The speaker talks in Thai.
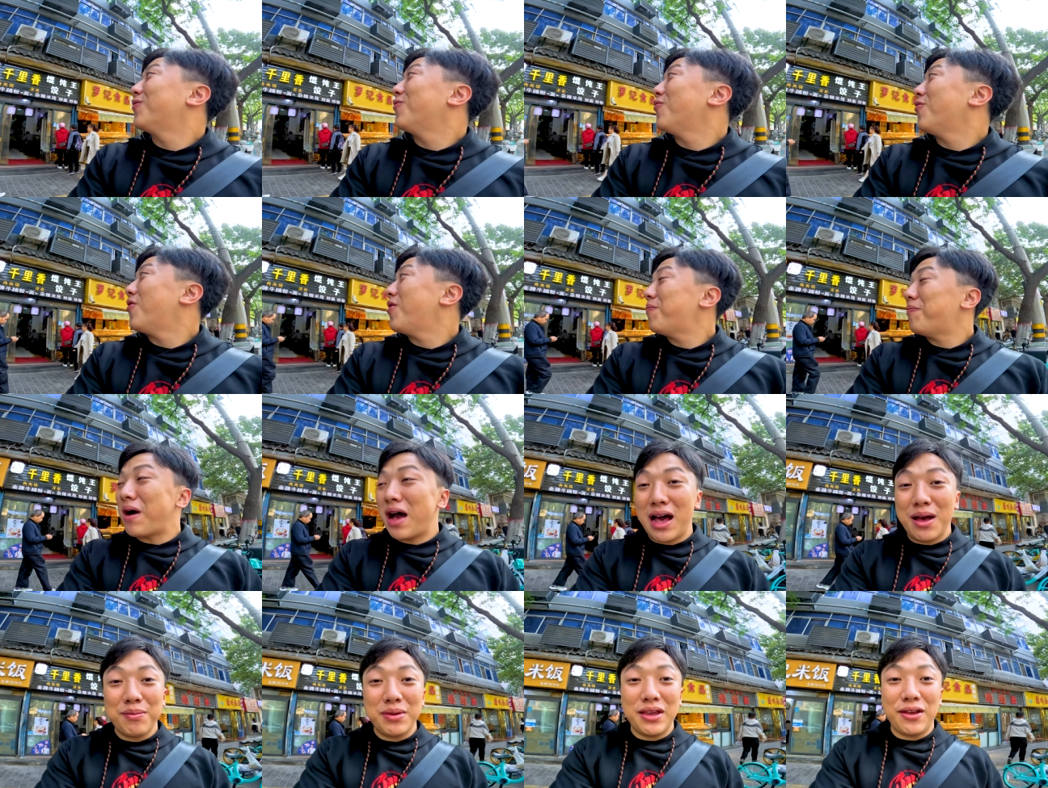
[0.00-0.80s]
กัว
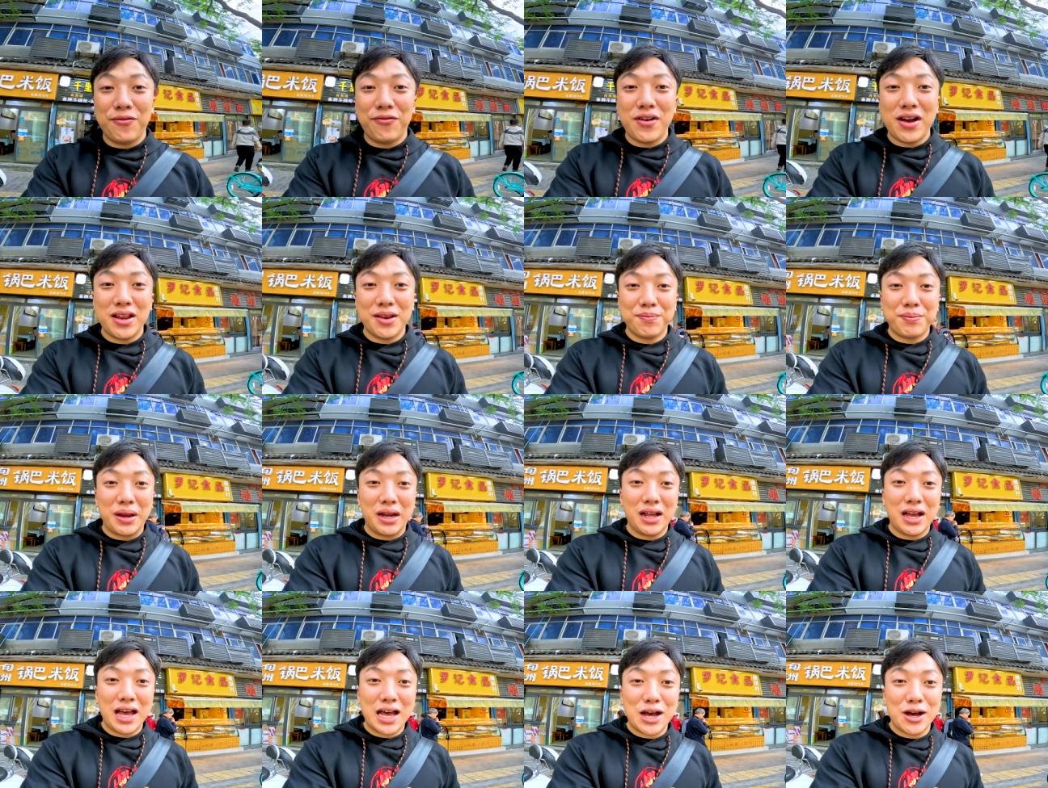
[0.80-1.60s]
ป๋าหมี่ฟ้านเป็
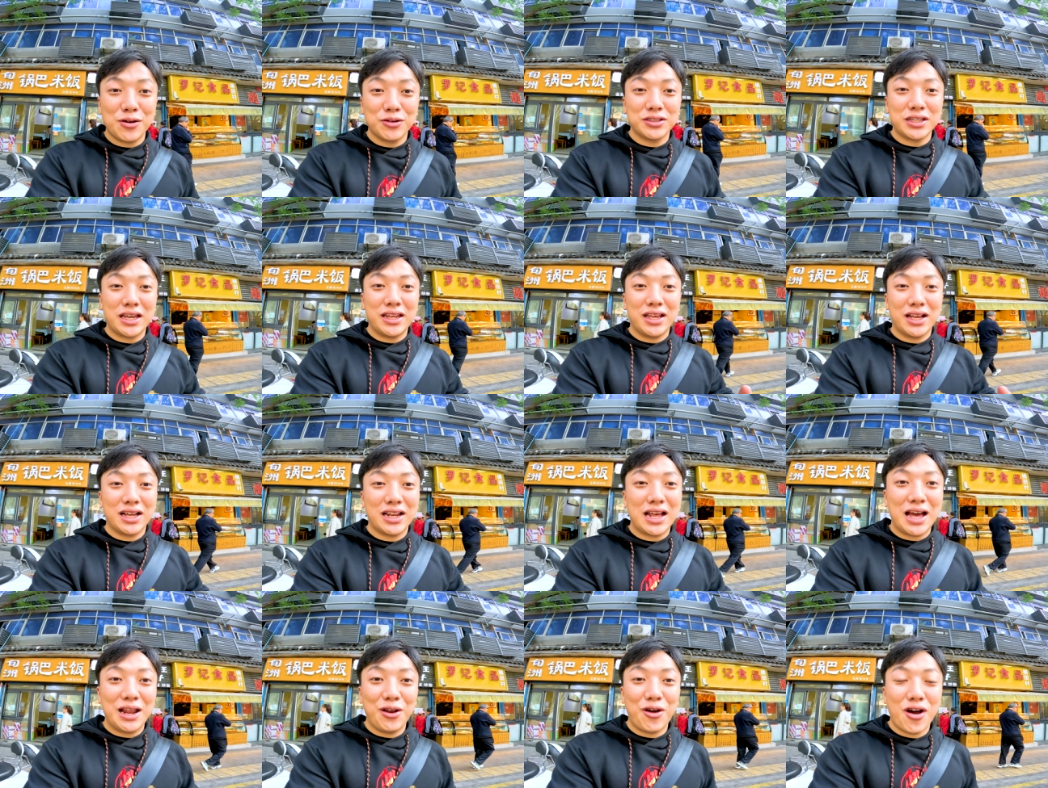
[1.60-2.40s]
นข้าวใส่ในก
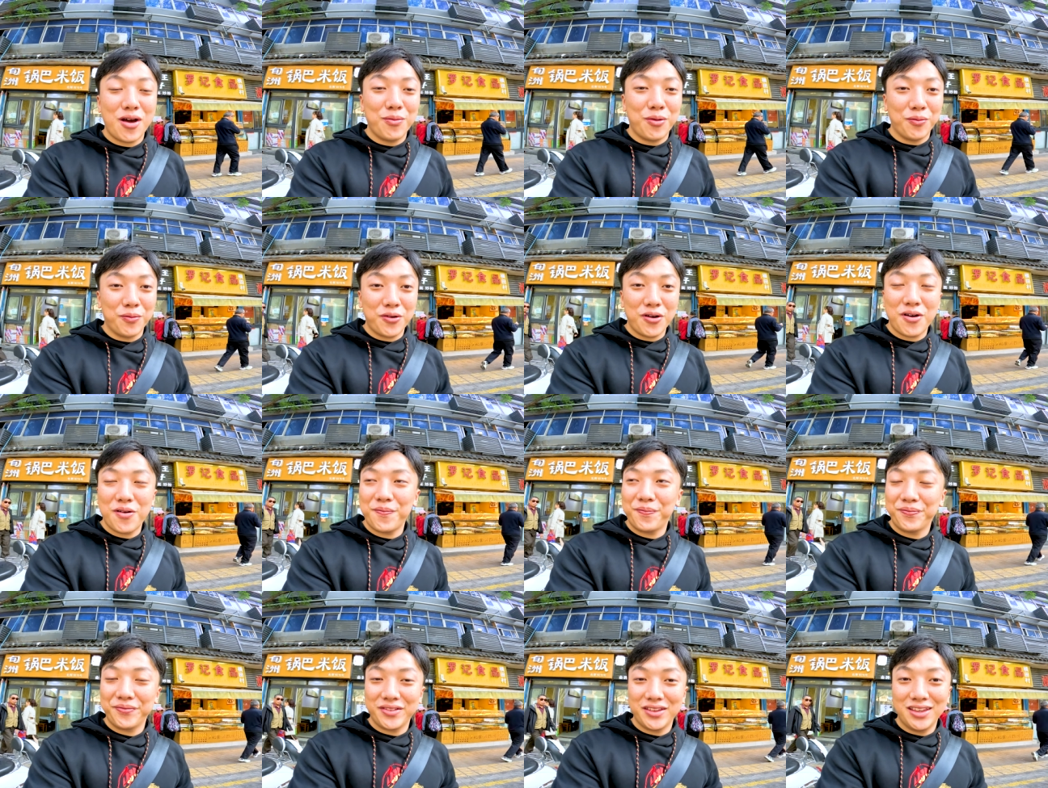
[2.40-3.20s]
ระทะร้อนผมก็
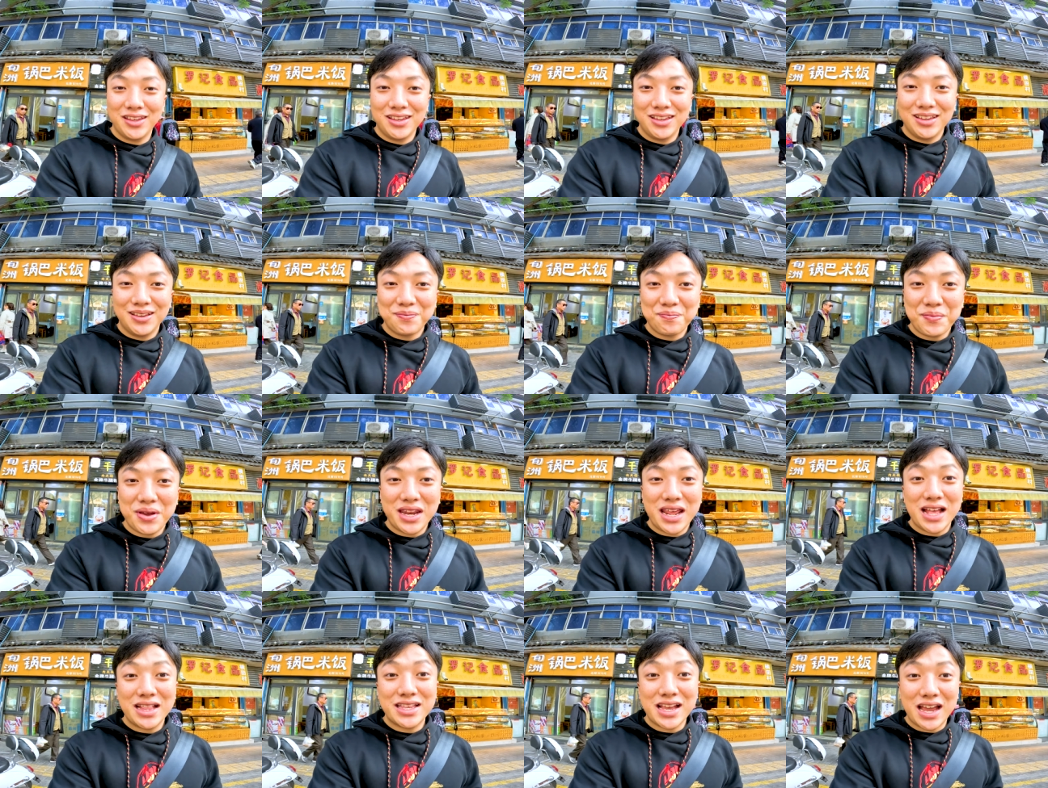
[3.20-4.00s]
ไม่
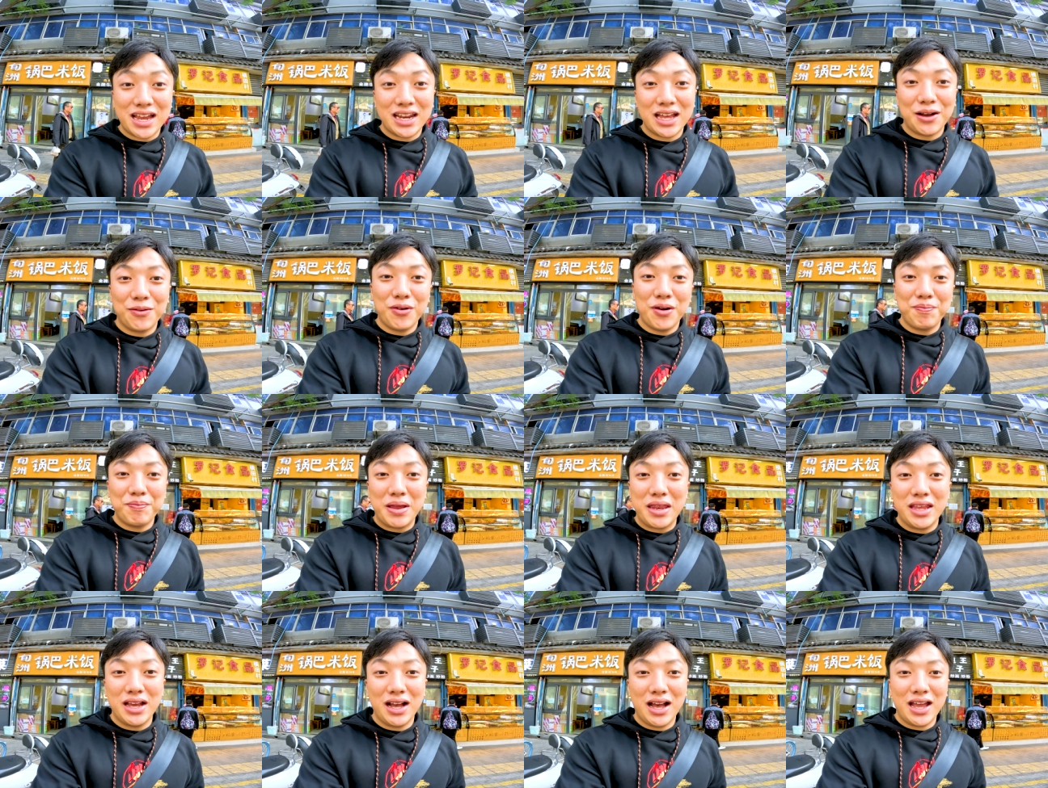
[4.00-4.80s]
แน่ใจนะครับว่า
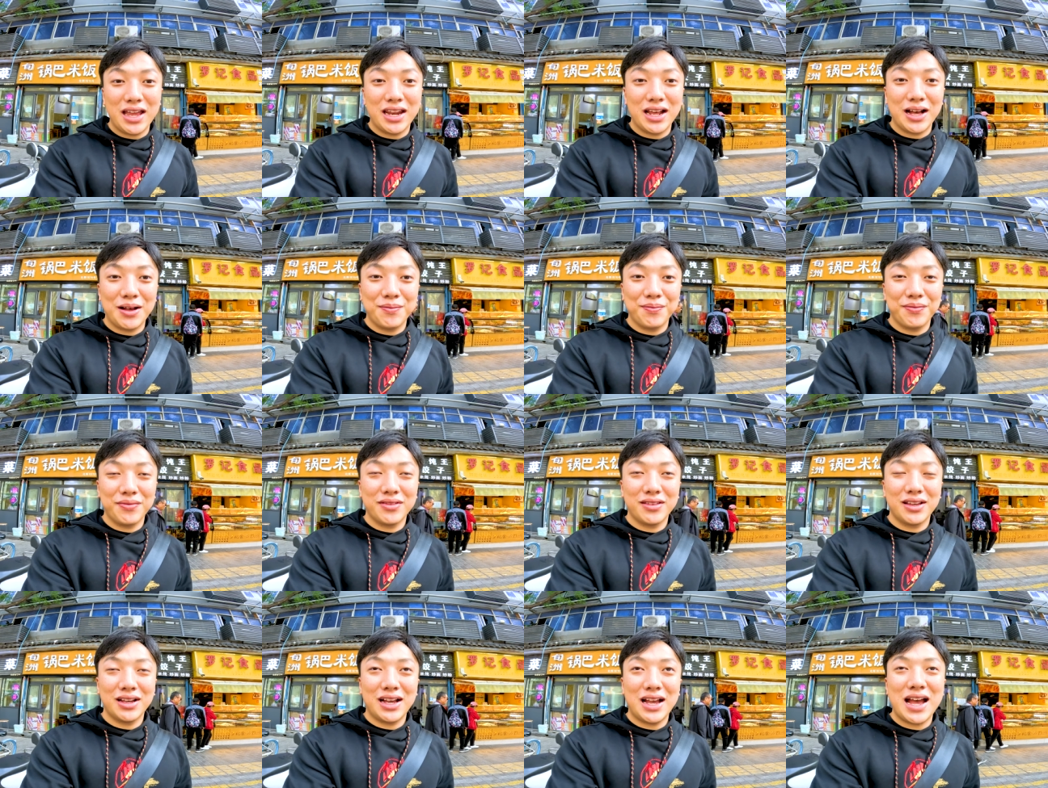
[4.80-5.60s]
เป็นยังไงนะครับ
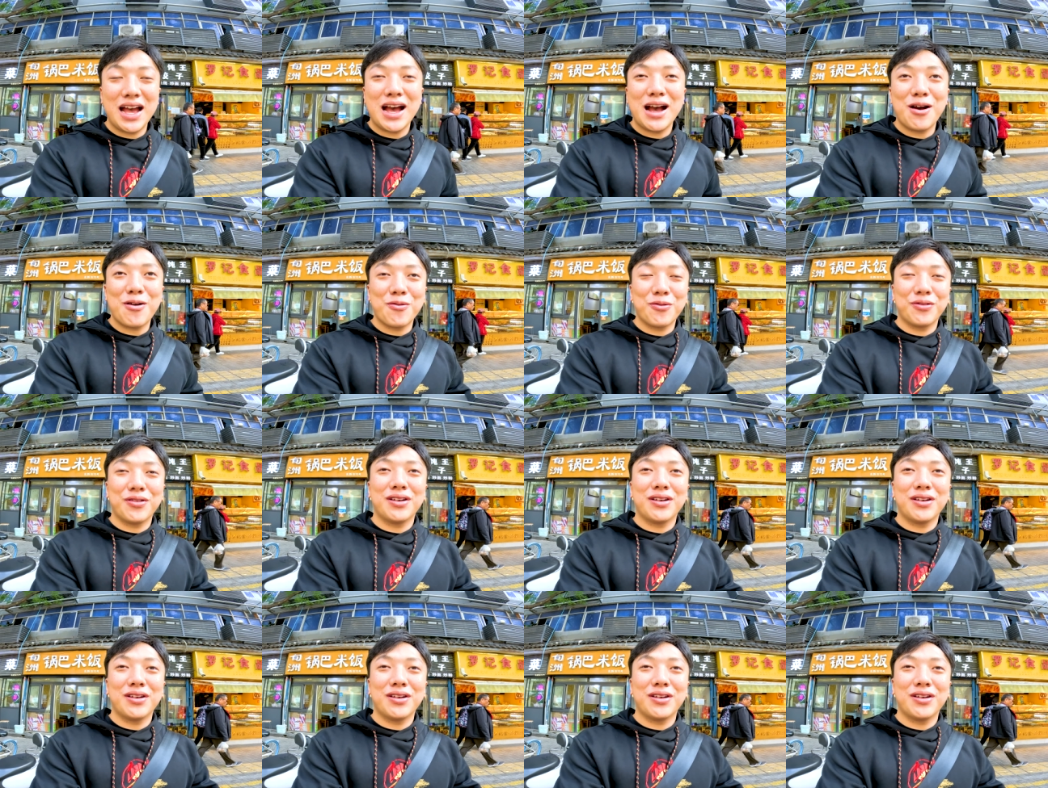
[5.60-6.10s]
ข้าว